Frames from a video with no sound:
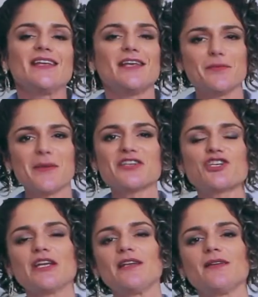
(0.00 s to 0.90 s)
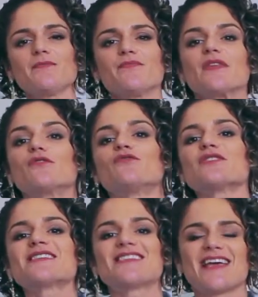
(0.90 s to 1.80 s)
Imagine
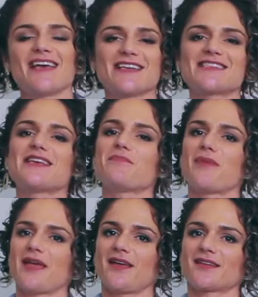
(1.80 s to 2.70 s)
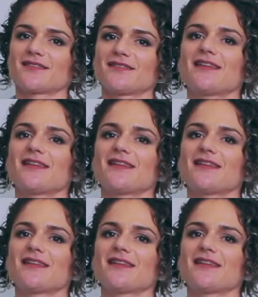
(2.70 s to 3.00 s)
você receber